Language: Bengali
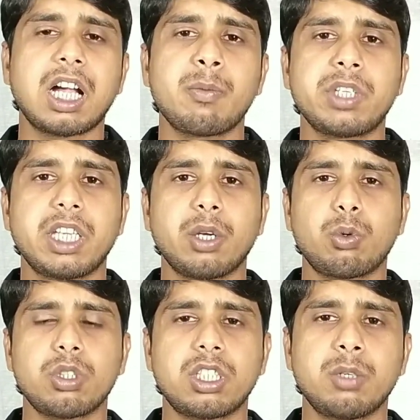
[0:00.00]
আগামী
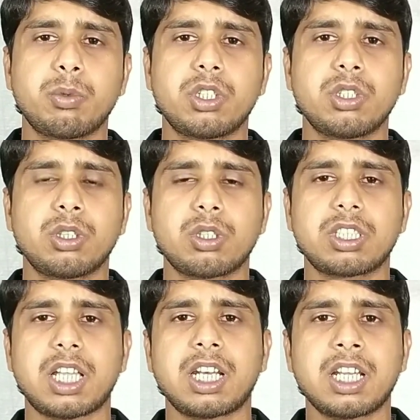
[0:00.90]
একুশ দিন পর্যন্ত
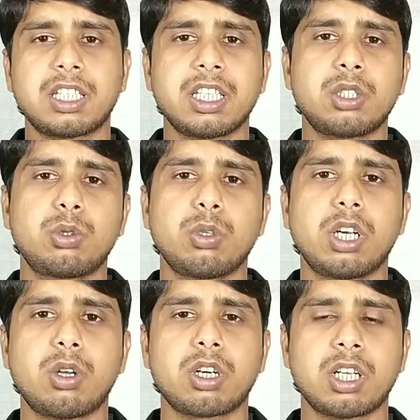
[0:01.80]
সারা দেশ
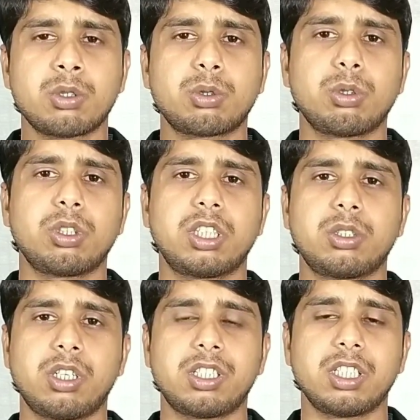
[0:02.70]
জুড়ে লকডাউন শুরু হতে
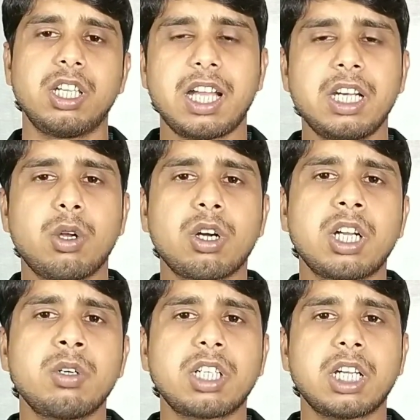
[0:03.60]
চলেছে আর এই
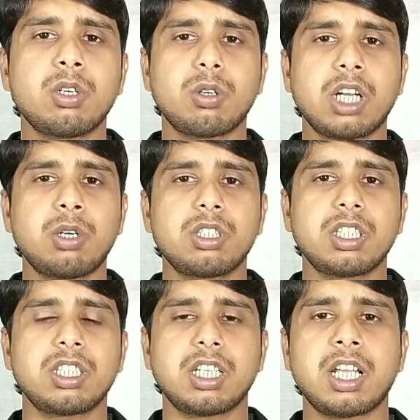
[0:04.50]
লকডাউন কেন করা
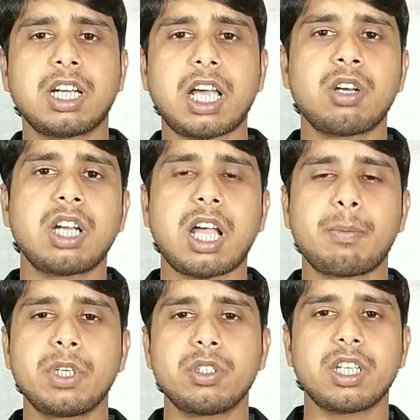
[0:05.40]
হচ্ছে সেটার কারণ
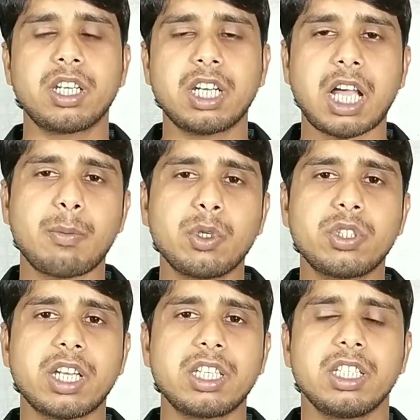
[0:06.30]
আপনিও জানেন
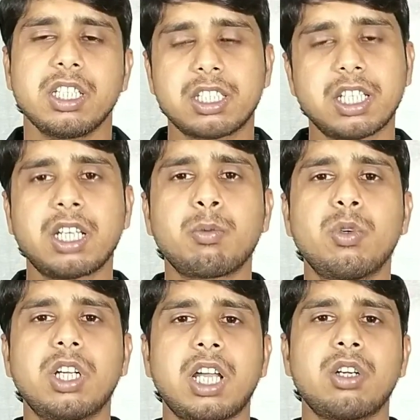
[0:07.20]
আমিও জানি সেটার
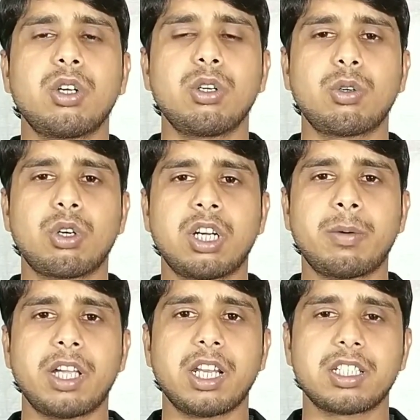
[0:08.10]
মূল কারণ হলো
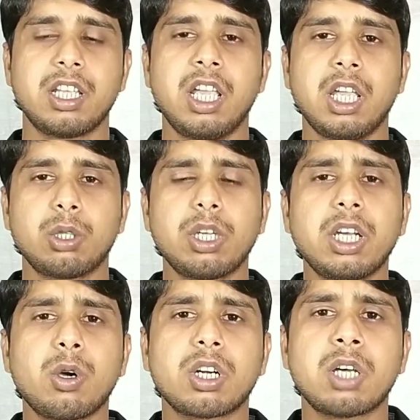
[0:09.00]
করোনা ভাইরাস তো
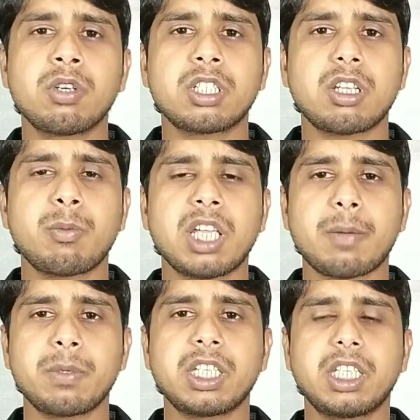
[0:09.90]
এই লকডাউনের সময়
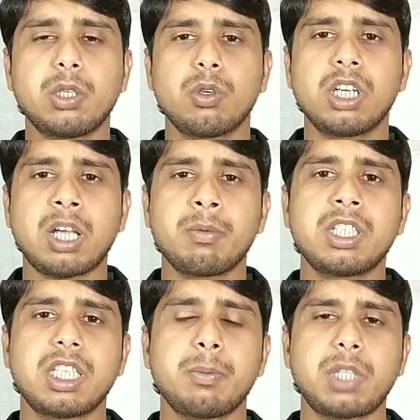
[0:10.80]
আপনি কি করলে
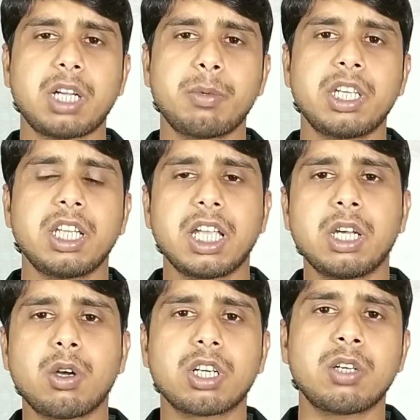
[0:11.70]
আপনি সেফ থাকবেন
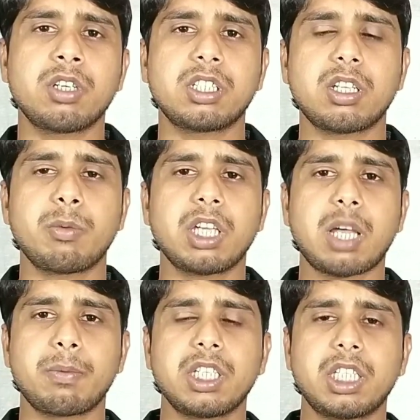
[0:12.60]
এই লকডাউনের সময়
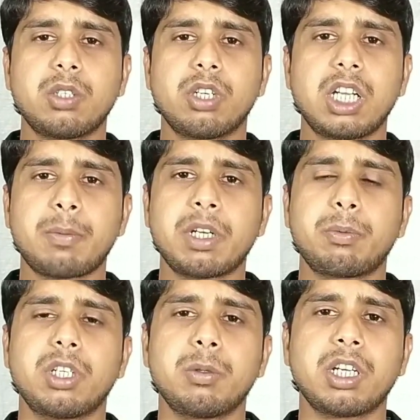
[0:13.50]
আপনি কি করলে আপনার
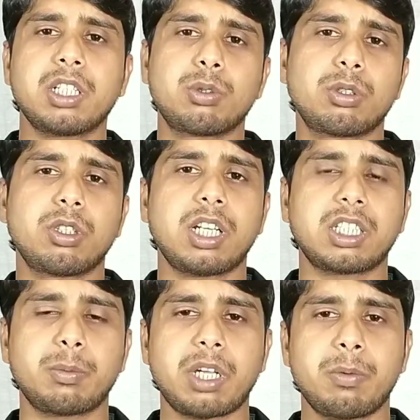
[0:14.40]
পরিবারকে সুস্থ
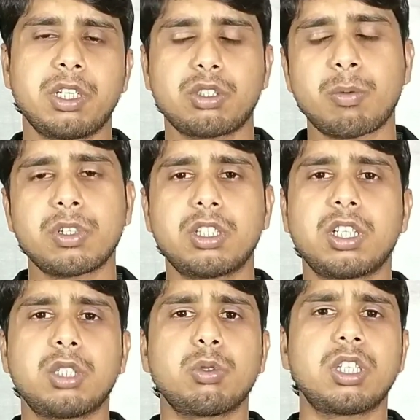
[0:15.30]
রাখতে পারবেন সমস্ত
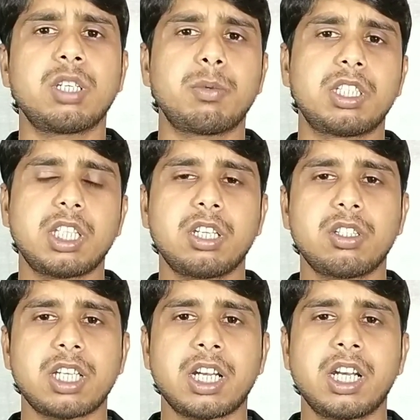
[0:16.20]
কিছু কিছু তিনি
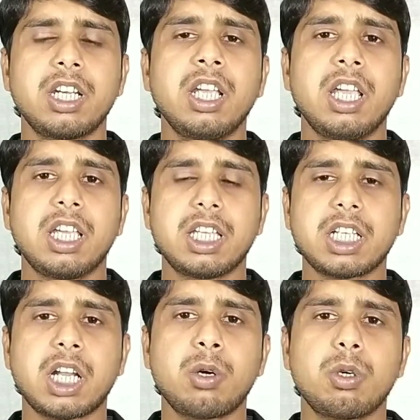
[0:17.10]
বিস্তারিত জানালেন
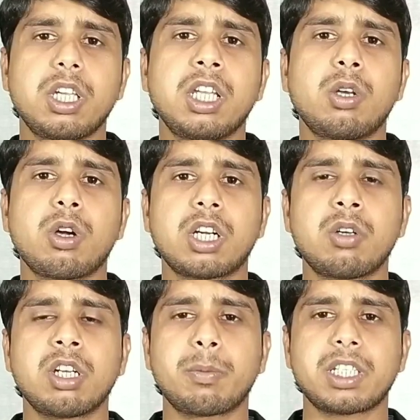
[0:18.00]
এছাড়াও এই
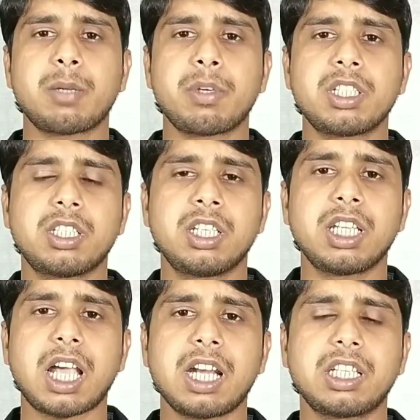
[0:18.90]
লকডাউনের পাশাপাশি
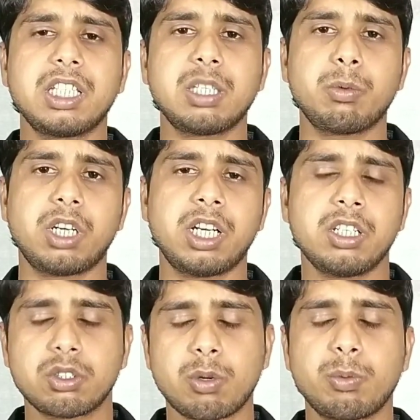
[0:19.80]
তিনি আর কি কি
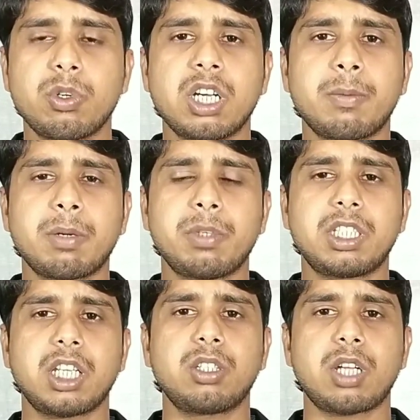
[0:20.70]
বললেন সম্পূর্ণ আমরা
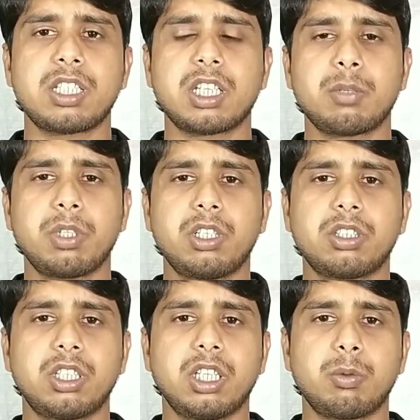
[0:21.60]
বিস্তারিত আজকের
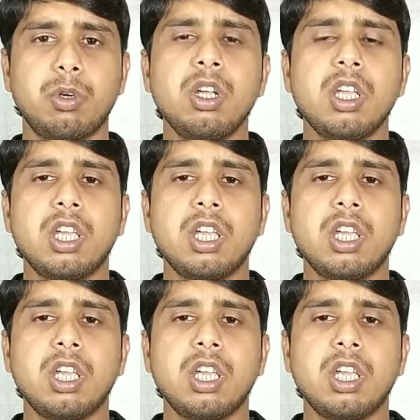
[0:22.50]
ভিডিওতে দেখব